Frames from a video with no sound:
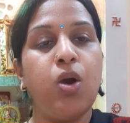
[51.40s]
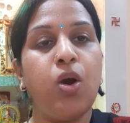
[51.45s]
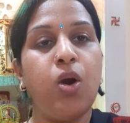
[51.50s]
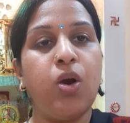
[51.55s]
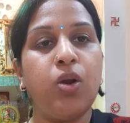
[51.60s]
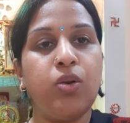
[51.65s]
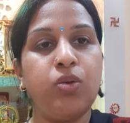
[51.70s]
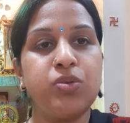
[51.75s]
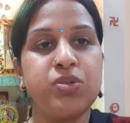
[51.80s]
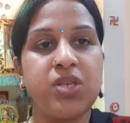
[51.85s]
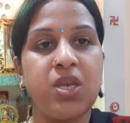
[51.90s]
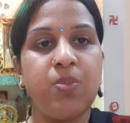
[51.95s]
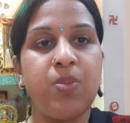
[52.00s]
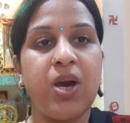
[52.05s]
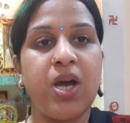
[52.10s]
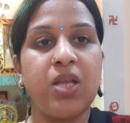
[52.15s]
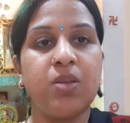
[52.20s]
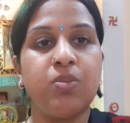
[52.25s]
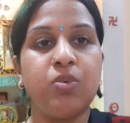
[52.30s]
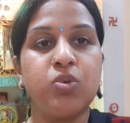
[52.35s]
और उसके
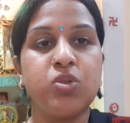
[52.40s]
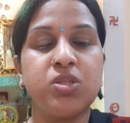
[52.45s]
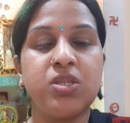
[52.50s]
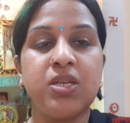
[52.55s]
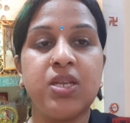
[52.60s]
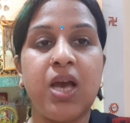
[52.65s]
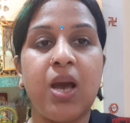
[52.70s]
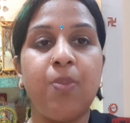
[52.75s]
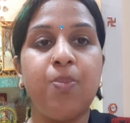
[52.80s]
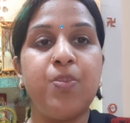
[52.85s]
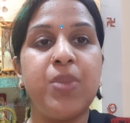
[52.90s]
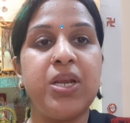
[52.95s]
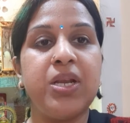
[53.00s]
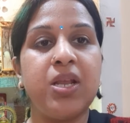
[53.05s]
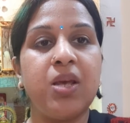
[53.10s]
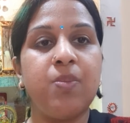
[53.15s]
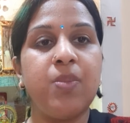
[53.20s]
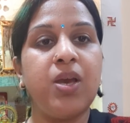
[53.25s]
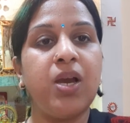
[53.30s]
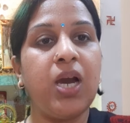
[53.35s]
बाद उस दिन आप
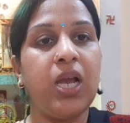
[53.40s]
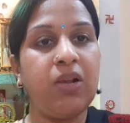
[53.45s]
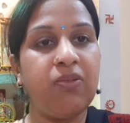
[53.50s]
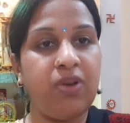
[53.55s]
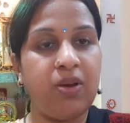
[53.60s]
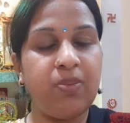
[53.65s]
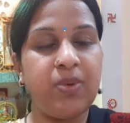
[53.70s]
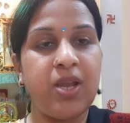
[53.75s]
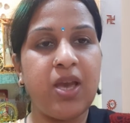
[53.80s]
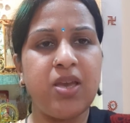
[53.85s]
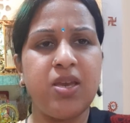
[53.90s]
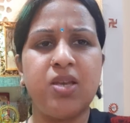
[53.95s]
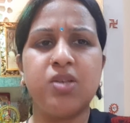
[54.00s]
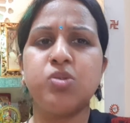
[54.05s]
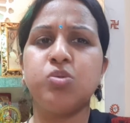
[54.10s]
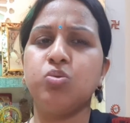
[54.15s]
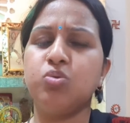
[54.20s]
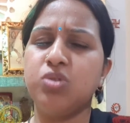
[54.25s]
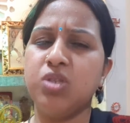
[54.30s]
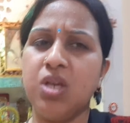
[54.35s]
मीठे में हलवा बनाइए
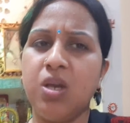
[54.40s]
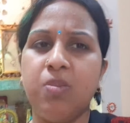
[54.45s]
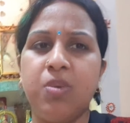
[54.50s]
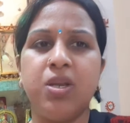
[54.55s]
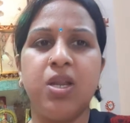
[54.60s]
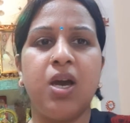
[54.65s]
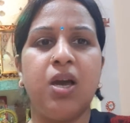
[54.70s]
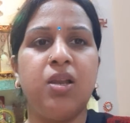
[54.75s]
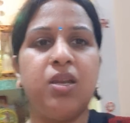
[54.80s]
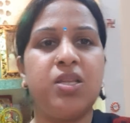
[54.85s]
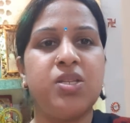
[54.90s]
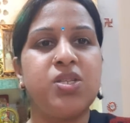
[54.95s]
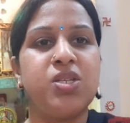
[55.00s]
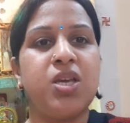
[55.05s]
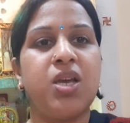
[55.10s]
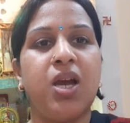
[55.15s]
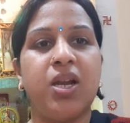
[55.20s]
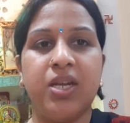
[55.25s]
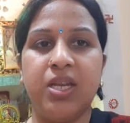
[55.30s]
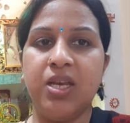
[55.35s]
सूजी का बना
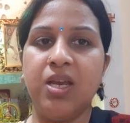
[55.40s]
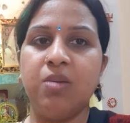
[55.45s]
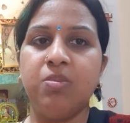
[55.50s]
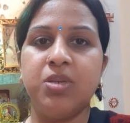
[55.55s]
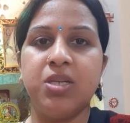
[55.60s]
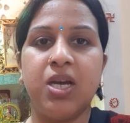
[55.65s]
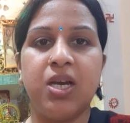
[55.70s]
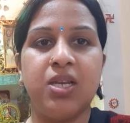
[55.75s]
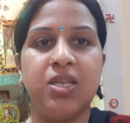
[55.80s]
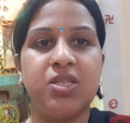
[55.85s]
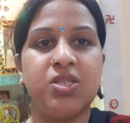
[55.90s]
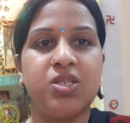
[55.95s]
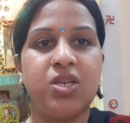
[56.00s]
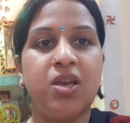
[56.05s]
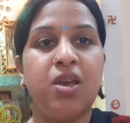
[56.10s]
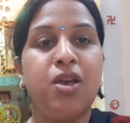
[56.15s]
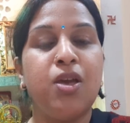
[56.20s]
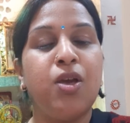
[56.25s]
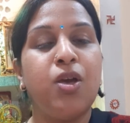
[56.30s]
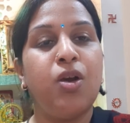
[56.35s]
लीजिए आटे का बना
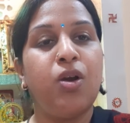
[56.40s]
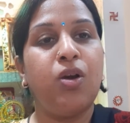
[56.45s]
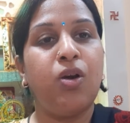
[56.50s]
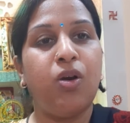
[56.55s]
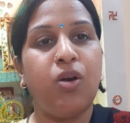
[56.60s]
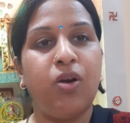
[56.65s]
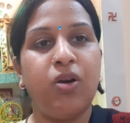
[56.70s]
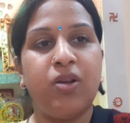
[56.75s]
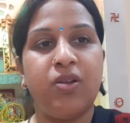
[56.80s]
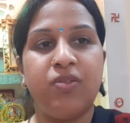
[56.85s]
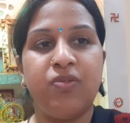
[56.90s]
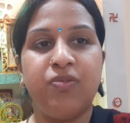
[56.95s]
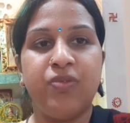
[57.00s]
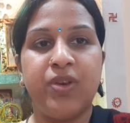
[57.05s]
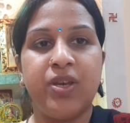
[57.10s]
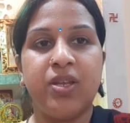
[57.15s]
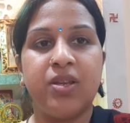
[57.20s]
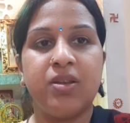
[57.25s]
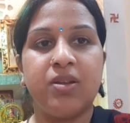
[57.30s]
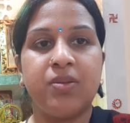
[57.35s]
लीजिए और
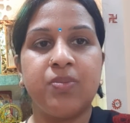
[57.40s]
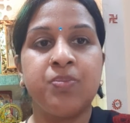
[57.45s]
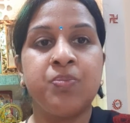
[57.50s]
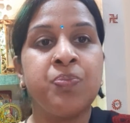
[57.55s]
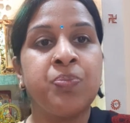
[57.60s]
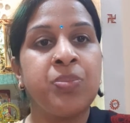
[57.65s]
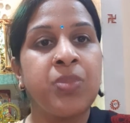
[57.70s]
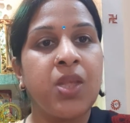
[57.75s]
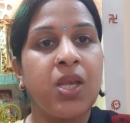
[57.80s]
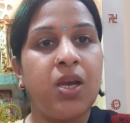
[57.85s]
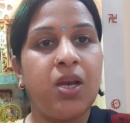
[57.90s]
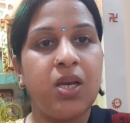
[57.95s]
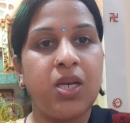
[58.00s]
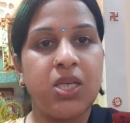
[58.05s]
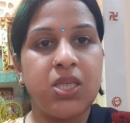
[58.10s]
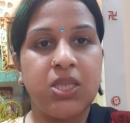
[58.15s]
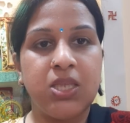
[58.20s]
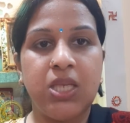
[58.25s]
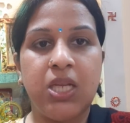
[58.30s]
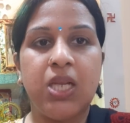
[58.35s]
फिर
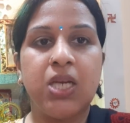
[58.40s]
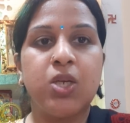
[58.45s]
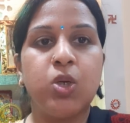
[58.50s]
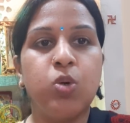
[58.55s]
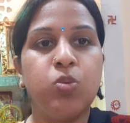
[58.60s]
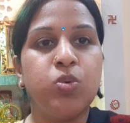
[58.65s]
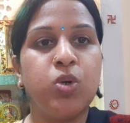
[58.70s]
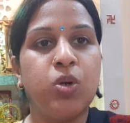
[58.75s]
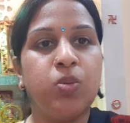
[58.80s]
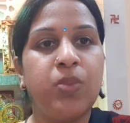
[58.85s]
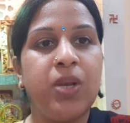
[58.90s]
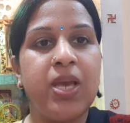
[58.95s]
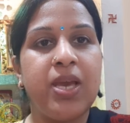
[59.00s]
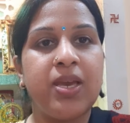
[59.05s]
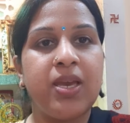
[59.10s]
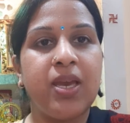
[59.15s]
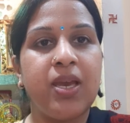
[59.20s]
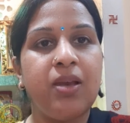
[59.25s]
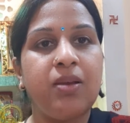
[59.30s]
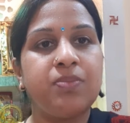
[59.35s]
तिलक कुमकुम
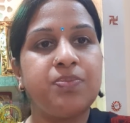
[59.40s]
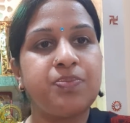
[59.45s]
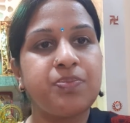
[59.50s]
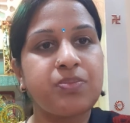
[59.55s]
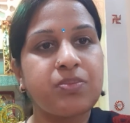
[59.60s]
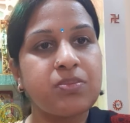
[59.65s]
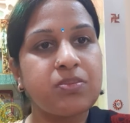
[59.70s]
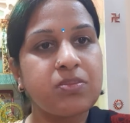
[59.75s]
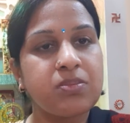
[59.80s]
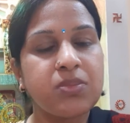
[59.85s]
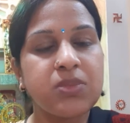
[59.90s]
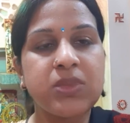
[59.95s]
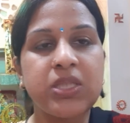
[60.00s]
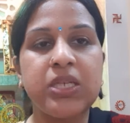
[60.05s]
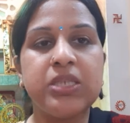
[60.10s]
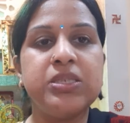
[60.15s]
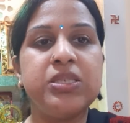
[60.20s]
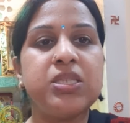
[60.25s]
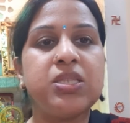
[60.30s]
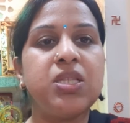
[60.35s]
लेके
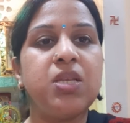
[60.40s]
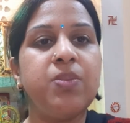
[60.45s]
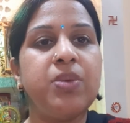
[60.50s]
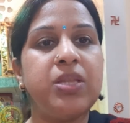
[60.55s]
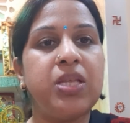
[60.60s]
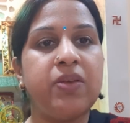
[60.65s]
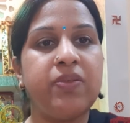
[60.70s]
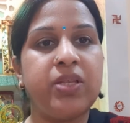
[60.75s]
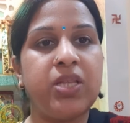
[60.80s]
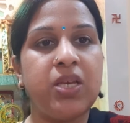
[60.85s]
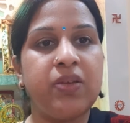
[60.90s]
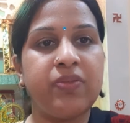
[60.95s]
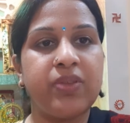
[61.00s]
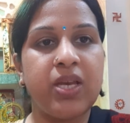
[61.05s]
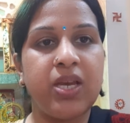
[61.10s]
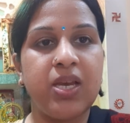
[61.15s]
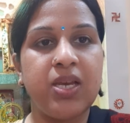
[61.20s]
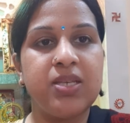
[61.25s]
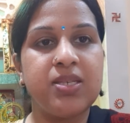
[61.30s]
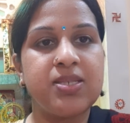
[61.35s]
जितने भी देवी
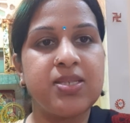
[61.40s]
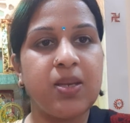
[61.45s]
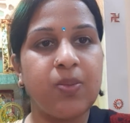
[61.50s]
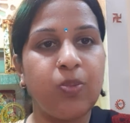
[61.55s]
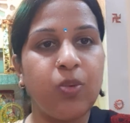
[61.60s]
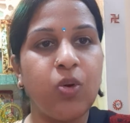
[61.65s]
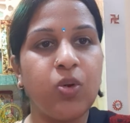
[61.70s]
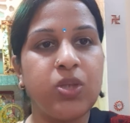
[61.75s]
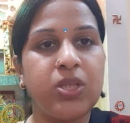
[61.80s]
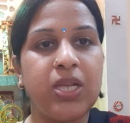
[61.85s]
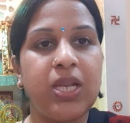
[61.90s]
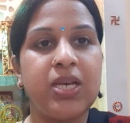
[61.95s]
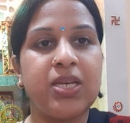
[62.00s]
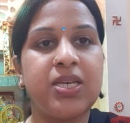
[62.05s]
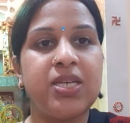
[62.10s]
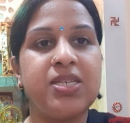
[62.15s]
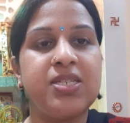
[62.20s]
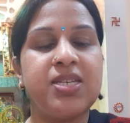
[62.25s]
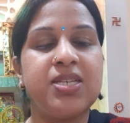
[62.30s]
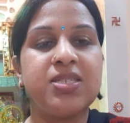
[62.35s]
देवता हैं सबको
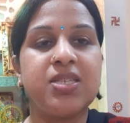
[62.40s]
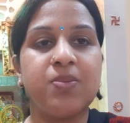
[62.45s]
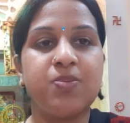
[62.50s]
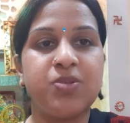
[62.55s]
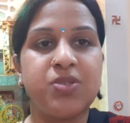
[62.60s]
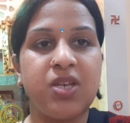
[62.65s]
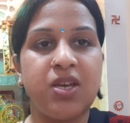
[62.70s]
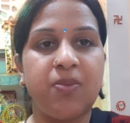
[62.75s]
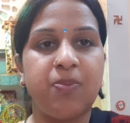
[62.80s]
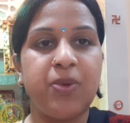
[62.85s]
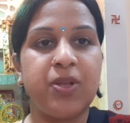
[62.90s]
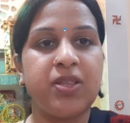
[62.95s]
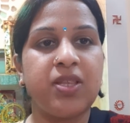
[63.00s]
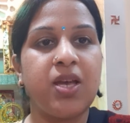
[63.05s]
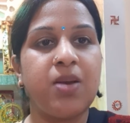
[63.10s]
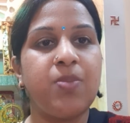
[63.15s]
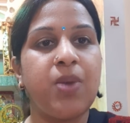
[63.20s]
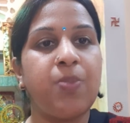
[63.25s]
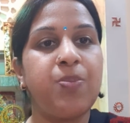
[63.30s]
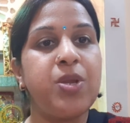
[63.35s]
तिलक कीजिए सब
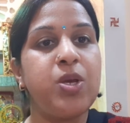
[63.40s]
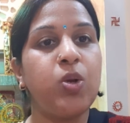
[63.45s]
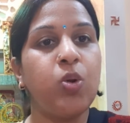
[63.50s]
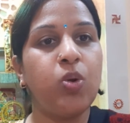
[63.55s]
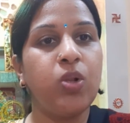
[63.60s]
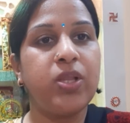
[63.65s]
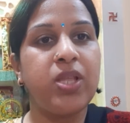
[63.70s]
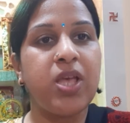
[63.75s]
सर्वप्रथम अपनी कुल